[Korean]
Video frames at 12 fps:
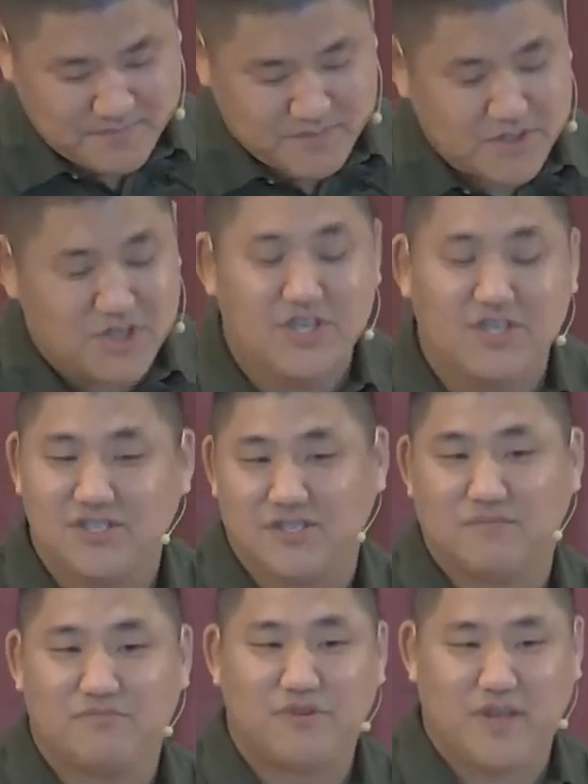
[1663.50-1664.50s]
기도할
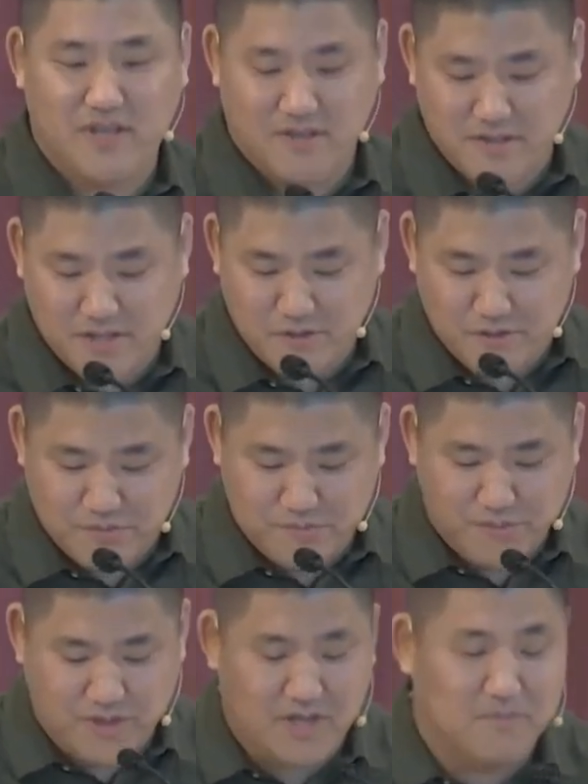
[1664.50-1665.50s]
때까지 기도하라라는
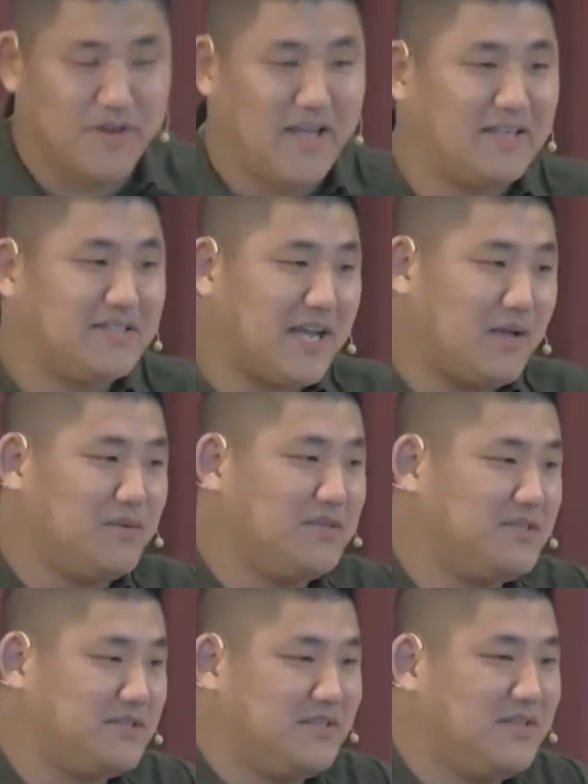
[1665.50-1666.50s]
표현이 저에게 그렇게
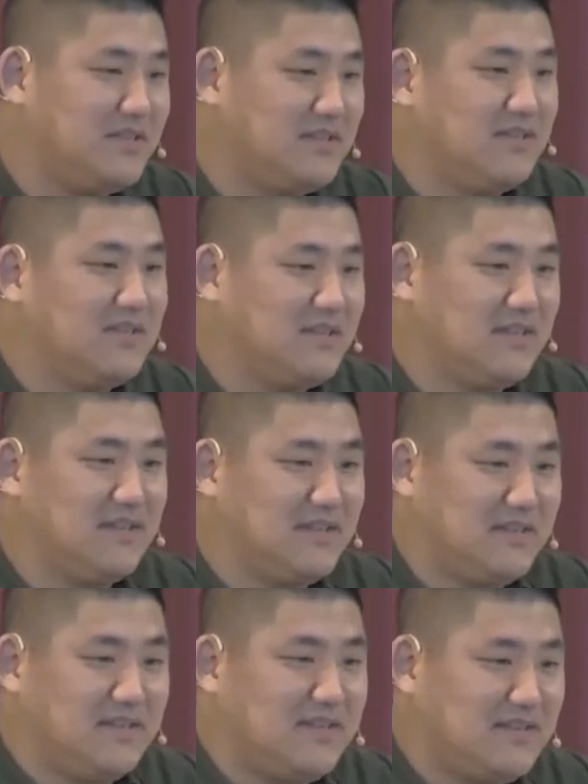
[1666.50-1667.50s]
어,
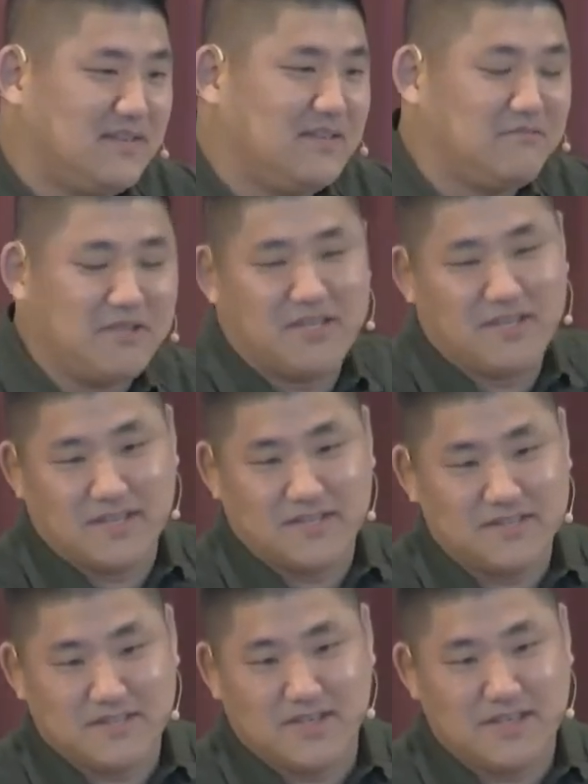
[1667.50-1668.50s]
다가왔습니다.
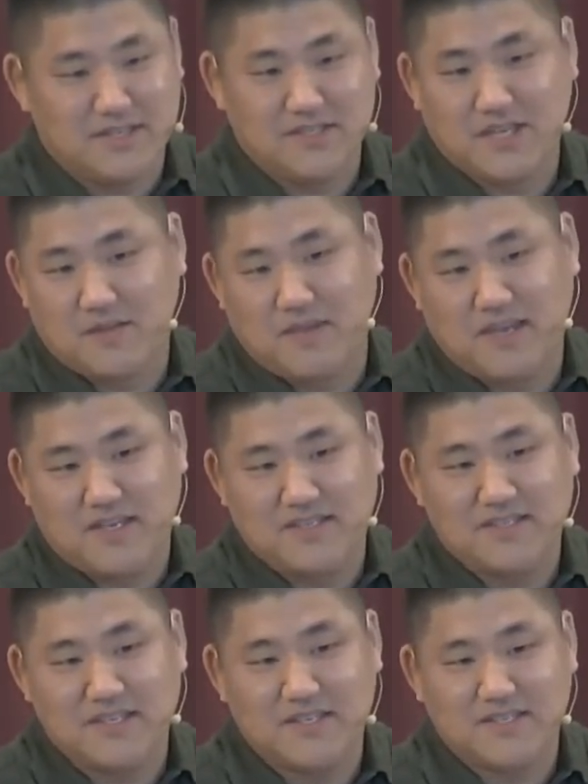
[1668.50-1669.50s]
그러나
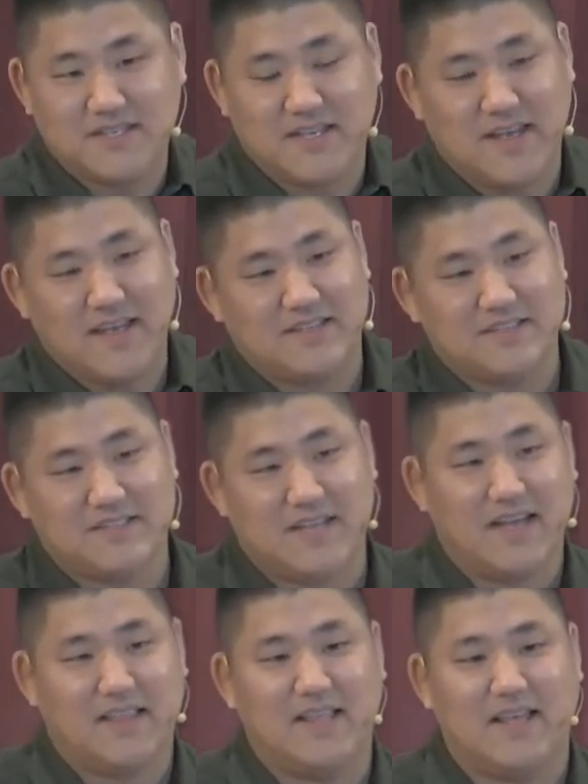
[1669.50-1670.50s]
제가 그
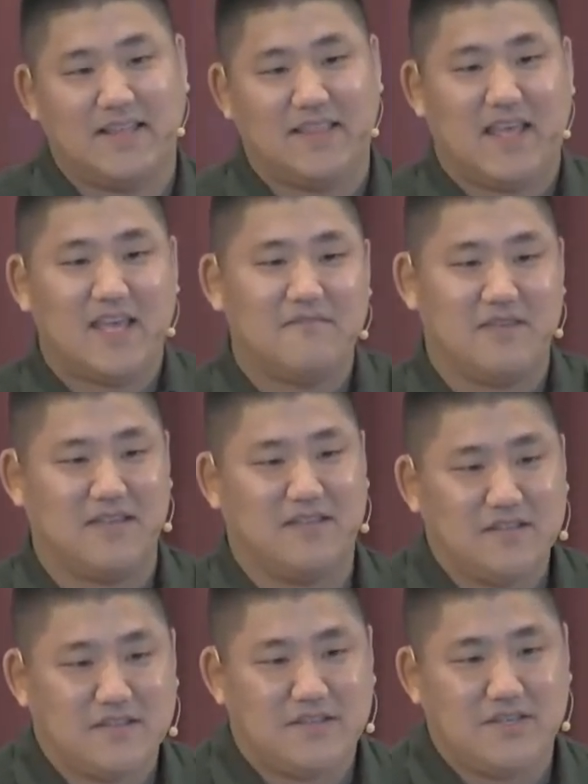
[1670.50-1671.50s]
책을 읽고 또
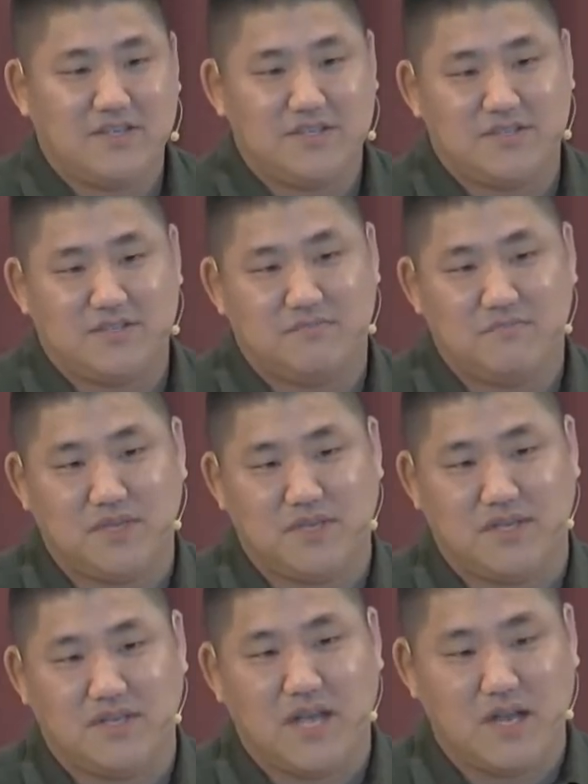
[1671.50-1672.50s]
이번 주에 이
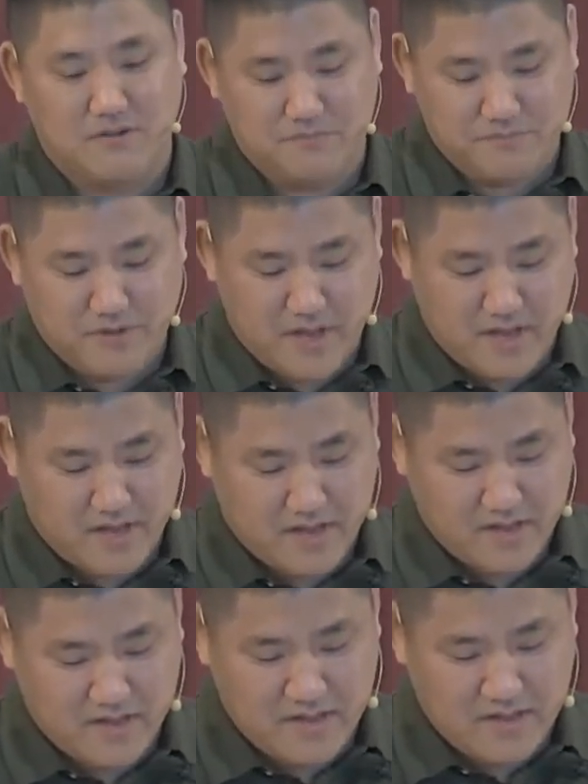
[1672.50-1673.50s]
시편
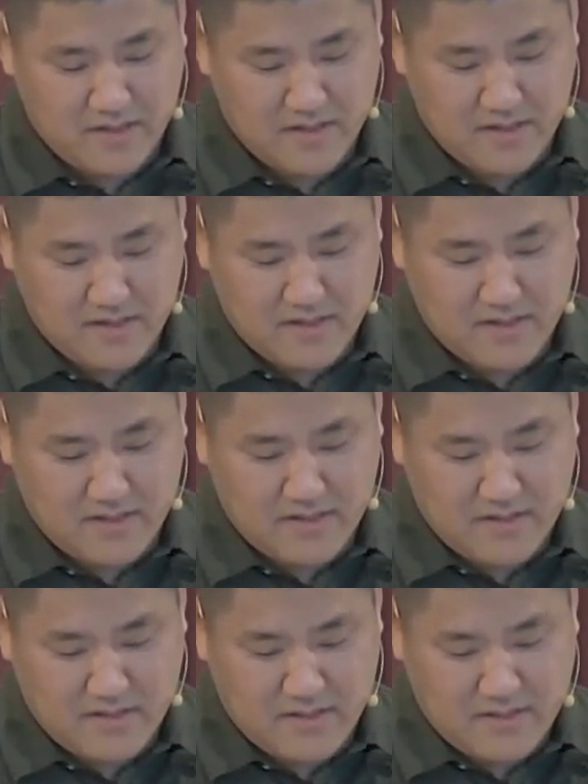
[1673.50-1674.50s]
86편의 말씀을
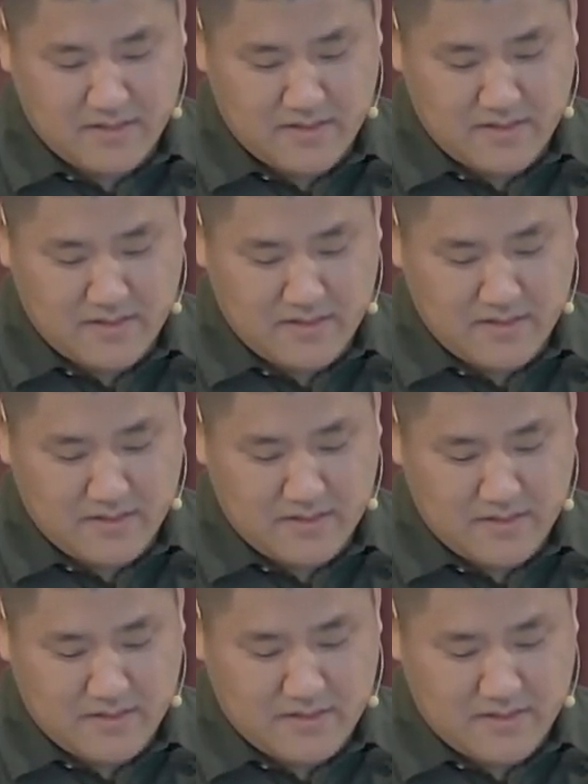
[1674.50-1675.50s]

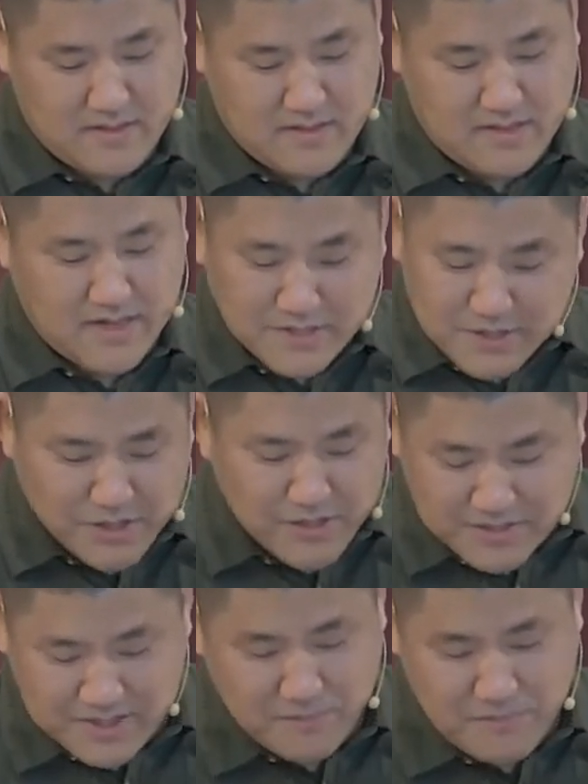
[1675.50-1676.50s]
읽으면서
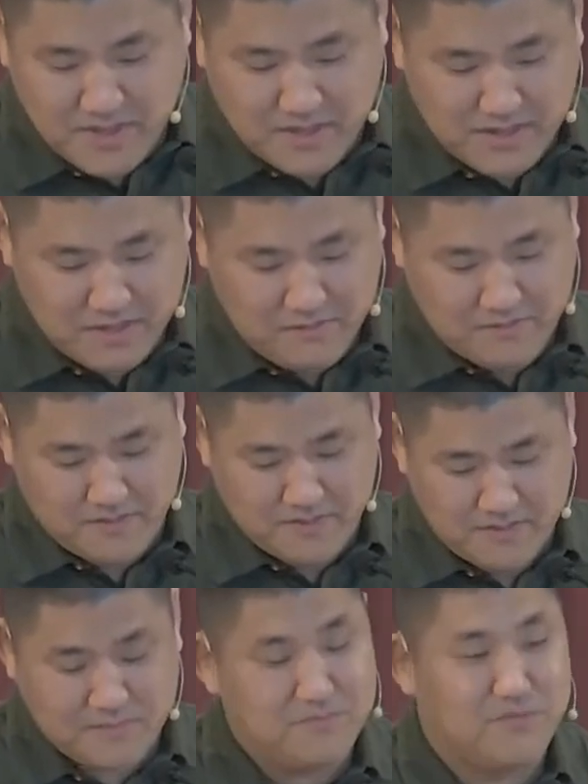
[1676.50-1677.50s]
깨닫게 된
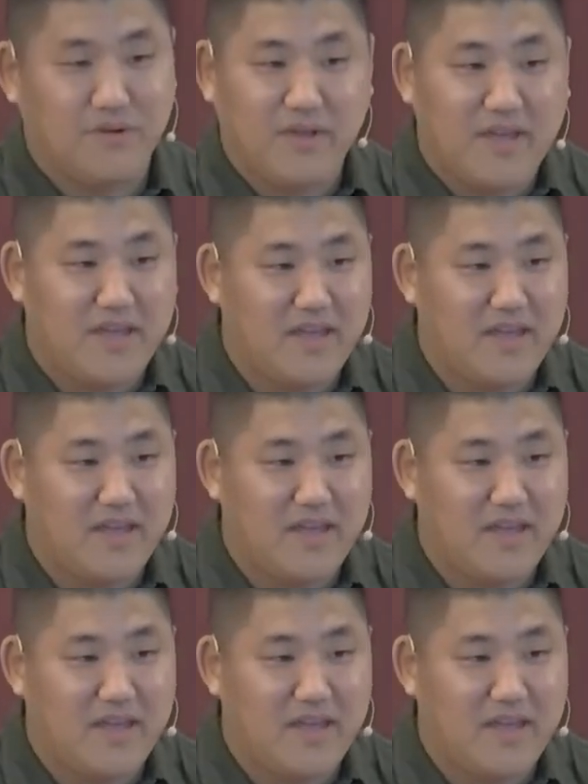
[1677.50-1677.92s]
것은